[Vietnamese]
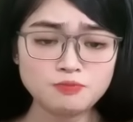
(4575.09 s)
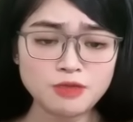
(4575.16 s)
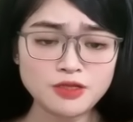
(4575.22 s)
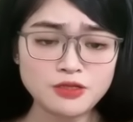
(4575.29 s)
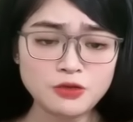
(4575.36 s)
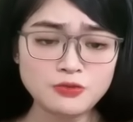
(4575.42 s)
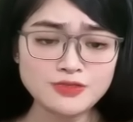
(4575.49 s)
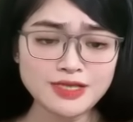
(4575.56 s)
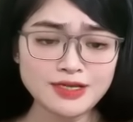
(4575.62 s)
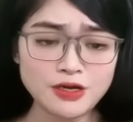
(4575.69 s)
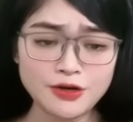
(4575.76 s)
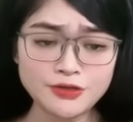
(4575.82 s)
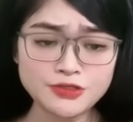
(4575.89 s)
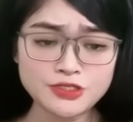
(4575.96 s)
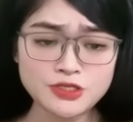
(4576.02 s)
mà thiếu gia
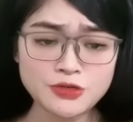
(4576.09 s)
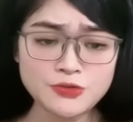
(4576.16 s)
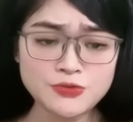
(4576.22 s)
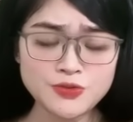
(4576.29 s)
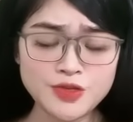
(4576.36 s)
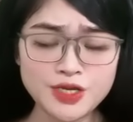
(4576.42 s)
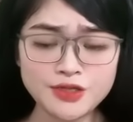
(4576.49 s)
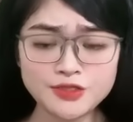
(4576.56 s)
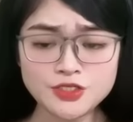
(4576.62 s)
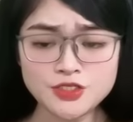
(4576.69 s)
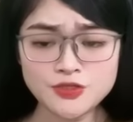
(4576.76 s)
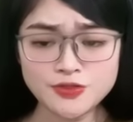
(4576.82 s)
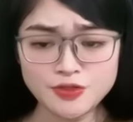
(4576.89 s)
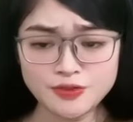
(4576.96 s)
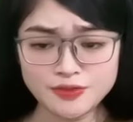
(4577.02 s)
nhà họ Châu
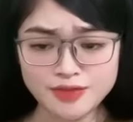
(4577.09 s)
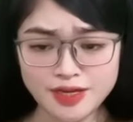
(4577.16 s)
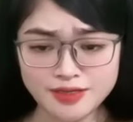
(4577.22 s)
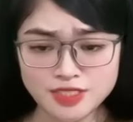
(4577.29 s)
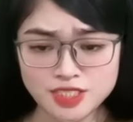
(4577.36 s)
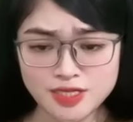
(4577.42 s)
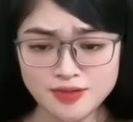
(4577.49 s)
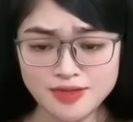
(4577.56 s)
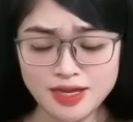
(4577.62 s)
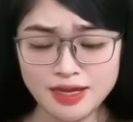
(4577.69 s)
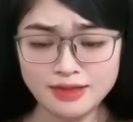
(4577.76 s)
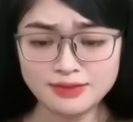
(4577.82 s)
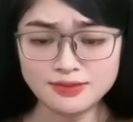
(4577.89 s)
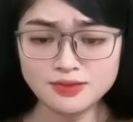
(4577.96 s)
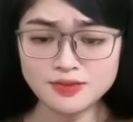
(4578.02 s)
chưa từng đặt chân
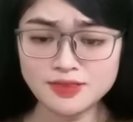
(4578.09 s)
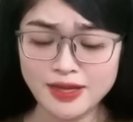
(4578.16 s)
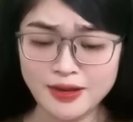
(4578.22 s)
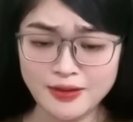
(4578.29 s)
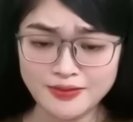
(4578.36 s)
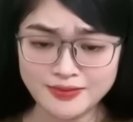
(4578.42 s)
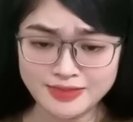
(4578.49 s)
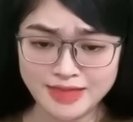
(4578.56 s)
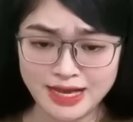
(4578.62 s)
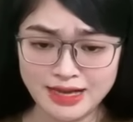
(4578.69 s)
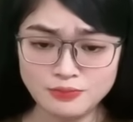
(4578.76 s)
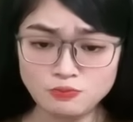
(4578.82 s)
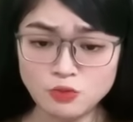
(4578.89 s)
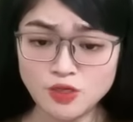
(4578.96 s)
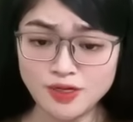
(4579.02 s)
đến nhà họ
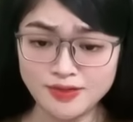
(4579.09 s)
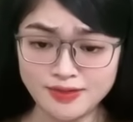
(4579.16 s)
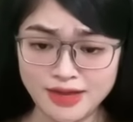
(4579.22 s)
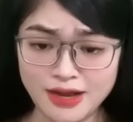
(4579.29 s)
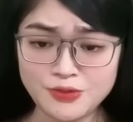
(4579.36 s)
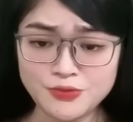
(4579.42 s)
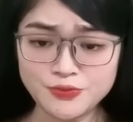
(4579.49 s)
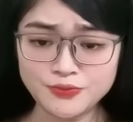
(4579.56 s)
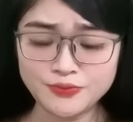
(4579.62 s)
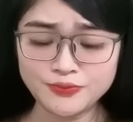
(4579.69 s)
Giang một lần nào.